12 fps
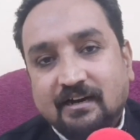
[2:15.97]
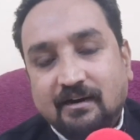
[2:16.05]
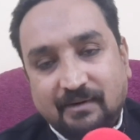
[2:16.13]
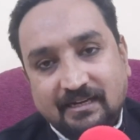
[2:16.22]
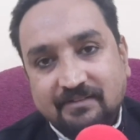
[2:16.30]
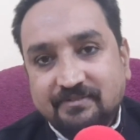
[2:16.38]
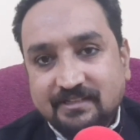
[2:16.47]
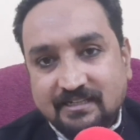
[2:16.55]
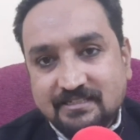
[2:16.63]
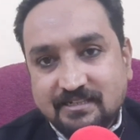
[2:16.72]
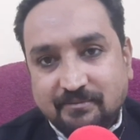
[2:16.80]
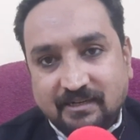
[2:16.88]
हमारी
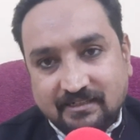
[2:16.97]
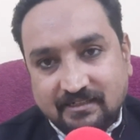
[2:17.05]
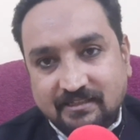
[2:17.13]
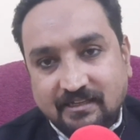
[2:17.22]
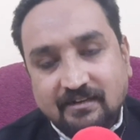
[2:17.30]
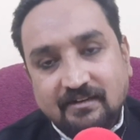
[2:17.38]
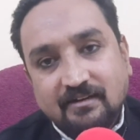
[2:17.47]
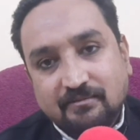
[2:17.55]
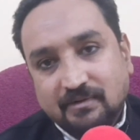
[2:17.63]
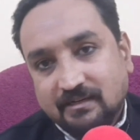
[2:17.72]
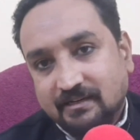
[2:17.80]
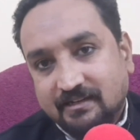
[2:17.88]
विधानसभा के अंदर
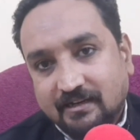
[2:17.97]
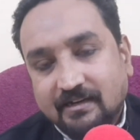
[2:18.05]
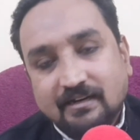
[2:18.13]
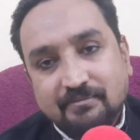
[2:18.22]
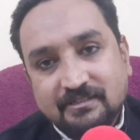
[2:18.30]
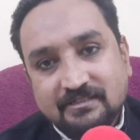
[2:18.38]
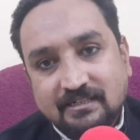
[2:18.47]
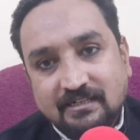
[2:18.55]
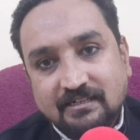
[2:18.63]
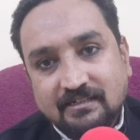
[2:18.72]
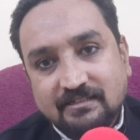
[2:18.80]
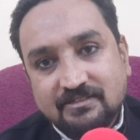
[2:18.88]
लगभग 18
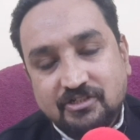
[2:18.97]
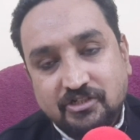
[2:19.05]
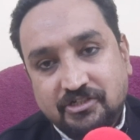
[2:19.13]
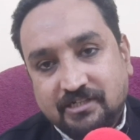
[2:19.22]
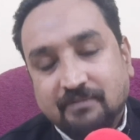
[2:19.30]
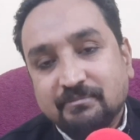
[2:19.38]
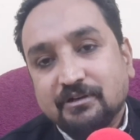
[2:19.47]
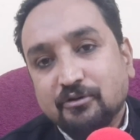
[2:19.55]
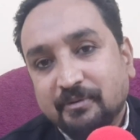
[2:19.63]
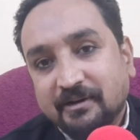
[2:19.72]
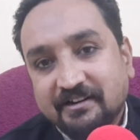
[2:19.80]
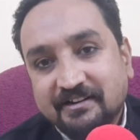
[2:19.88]
परसेंट सिस्टम के
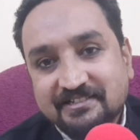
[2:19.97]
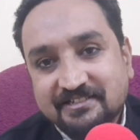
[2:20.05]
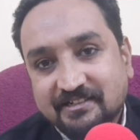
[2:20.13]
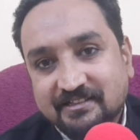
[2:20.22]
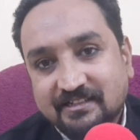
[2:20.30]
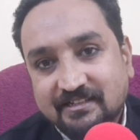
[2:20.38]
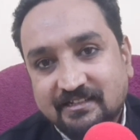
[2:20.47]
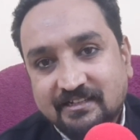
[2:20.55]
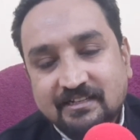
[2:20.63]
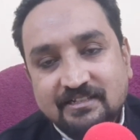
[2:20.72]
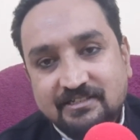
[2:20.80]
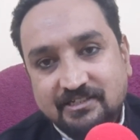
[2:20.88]
ऊपर खर्च करते
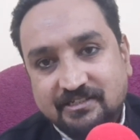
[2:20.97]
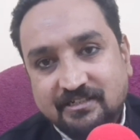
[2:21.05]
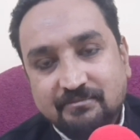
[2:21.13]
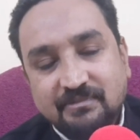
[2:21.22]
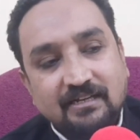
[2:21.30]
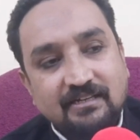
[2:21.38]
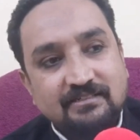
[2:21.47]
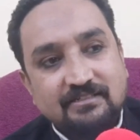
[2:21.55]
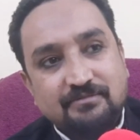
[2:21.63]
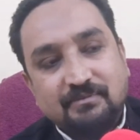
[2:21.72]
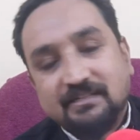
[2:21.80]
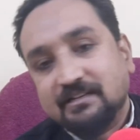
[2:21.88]
हैं सिस्टम यानी
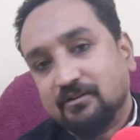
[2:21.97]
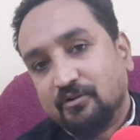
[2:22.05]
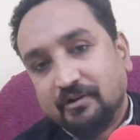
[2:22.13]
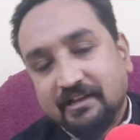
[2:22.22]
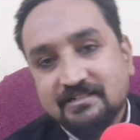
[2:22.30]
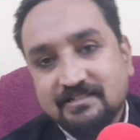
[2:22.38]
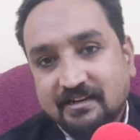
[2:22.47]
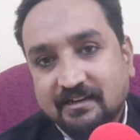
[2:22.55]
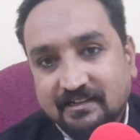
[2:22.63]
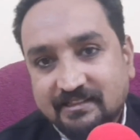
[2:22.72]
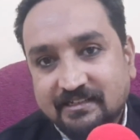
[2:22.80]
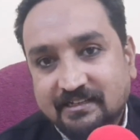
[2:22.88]
जिसमें ये होर्डिंग्स
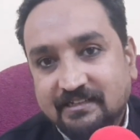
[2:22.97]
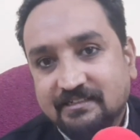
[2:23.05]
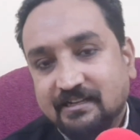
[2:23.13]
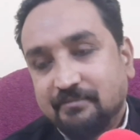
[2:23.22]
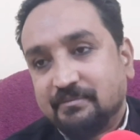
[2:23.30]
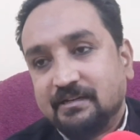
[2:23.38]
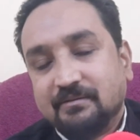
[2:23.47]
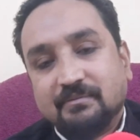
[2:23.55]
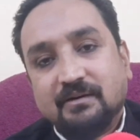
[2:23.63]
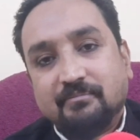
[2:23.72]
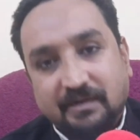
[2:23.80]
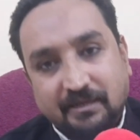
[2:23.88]
लगाते हैं या अपने
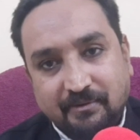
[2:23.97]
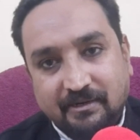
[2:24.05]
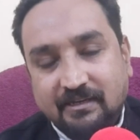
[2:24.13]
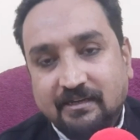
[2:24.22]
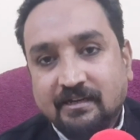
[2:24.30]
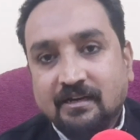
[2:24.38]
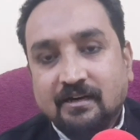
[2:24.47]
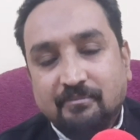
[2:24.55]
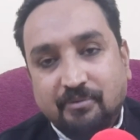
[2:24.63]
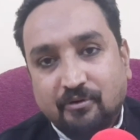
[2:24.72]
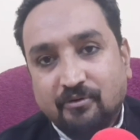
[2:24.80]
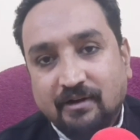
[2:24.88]
बड़े बड़े
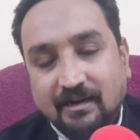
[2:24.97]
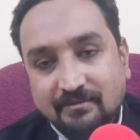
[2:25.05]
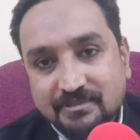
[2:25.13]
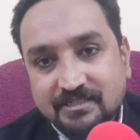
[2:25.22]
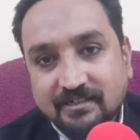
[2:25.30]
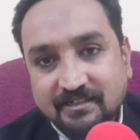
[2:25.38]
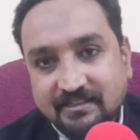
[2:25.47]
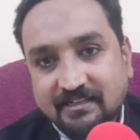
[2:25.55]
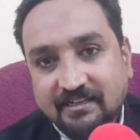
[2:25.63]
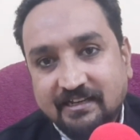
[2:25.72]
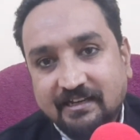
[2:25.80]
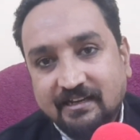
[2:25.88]
प्रोग्राम्स
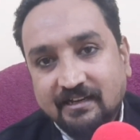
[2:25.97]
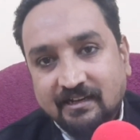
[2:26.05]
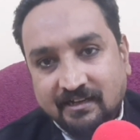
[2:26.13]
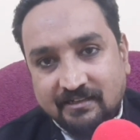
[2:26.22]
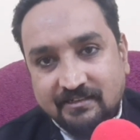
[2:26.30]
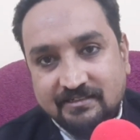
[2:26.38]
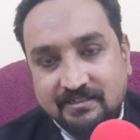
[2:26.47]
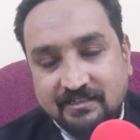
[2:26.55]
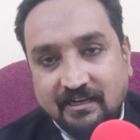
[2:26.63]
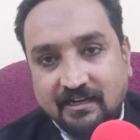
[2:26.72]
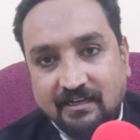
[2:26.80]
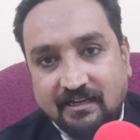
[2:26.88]
करते हैं
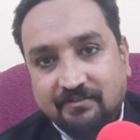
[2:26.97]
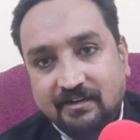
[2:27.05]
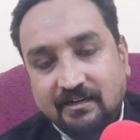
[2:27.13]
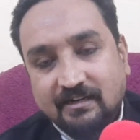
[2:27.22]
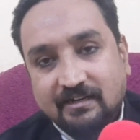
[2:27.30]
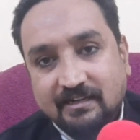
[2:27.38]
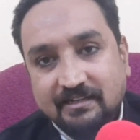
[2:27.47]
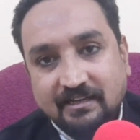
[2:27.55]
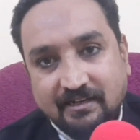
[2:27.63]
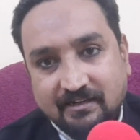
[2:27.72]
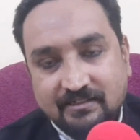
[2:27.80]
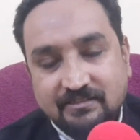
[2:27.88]
इसके अलावा अगर
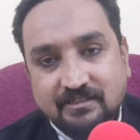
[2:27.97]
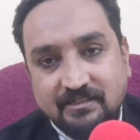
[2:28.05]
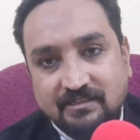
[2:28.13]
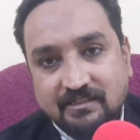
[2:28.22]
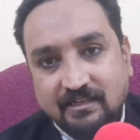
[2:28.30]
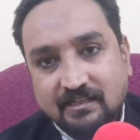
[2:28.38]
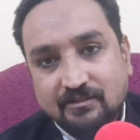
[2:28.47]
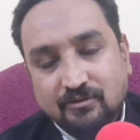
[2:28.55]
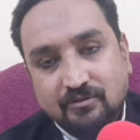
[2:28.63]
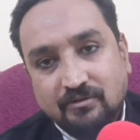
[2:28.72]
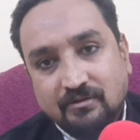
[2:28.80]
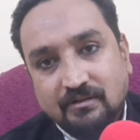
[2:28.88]
ये खर्च करते हैं
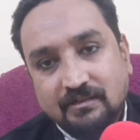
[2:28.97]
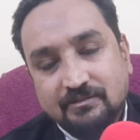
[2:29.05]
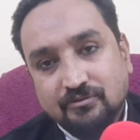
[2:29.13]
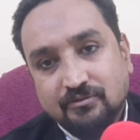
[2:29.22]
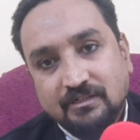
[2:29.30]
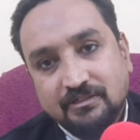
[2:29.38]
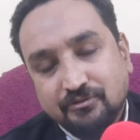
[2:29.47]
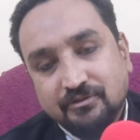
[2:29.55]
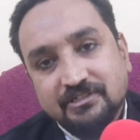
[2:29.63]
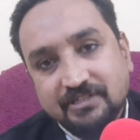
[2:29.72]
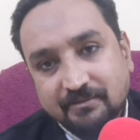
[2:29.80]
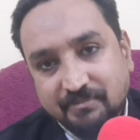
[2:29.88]
तो एजु
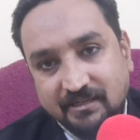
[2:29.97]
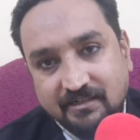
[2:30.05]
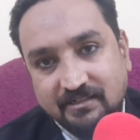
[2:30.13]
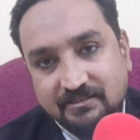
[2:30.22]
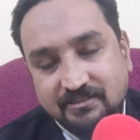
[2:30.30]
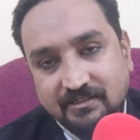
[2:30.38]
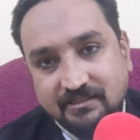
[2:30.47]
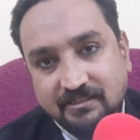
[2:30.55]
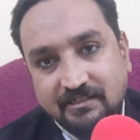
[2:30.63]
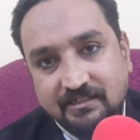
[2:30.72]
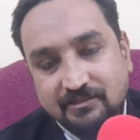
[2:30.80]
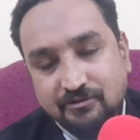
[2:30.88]
एजुकेशन पर खर्च
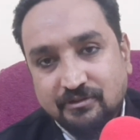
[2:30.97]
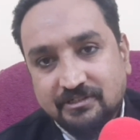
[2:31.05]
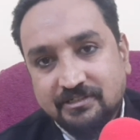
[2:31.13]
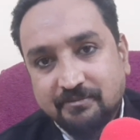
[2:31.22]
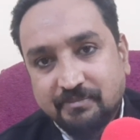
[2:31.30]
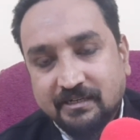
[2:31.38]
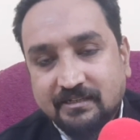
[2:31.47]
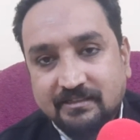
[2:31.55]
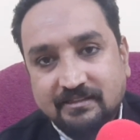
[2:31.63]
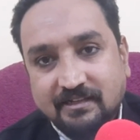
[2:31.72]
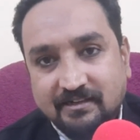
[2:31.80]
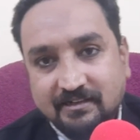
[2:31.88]
करते हैं एजुकेशन पर
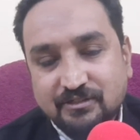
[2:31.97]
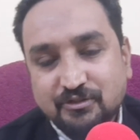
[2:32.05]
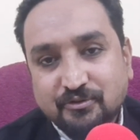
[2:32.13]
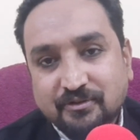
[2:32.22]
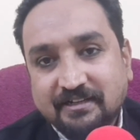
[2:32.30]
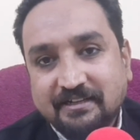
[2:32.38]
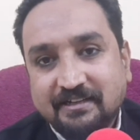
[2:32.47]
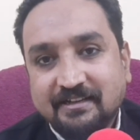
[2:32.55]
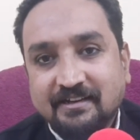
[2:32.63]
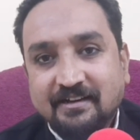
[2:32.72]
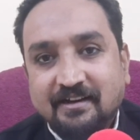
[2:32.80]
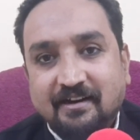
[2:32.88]
कितना खर्च हो रहा है
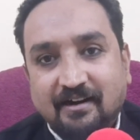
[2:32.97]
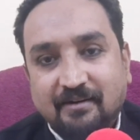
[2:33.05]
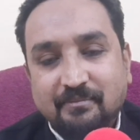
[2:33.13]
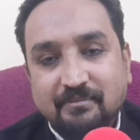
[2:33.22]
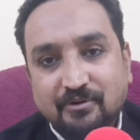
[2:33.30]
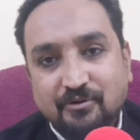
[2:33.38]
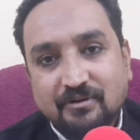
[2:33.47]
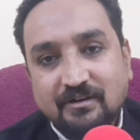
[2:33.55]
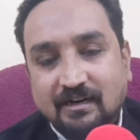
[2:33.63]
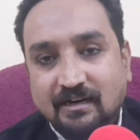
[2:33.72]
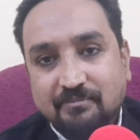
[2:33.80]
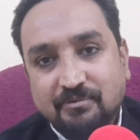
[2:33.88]
हम लोग
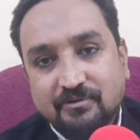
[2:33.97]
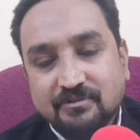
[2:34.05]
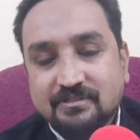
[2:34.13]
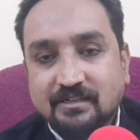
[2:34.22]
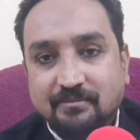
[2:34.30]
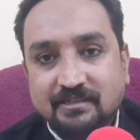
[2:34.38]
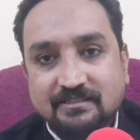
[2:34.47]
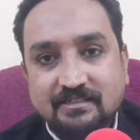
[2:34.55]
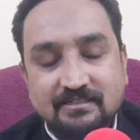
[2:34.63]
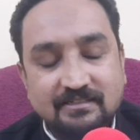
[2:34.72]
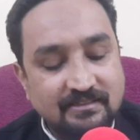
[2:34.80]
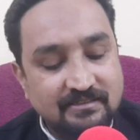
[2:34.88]
आप लोग सब
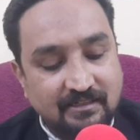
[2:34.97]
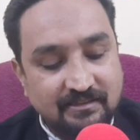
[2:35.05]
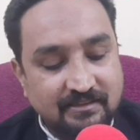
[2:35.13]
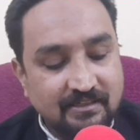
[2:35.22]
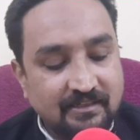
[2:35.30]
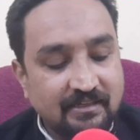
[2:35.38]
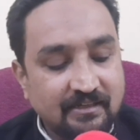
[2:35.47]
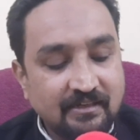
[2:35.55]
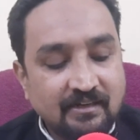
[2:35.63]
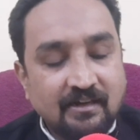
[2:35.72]
अच्छे से जानते हैं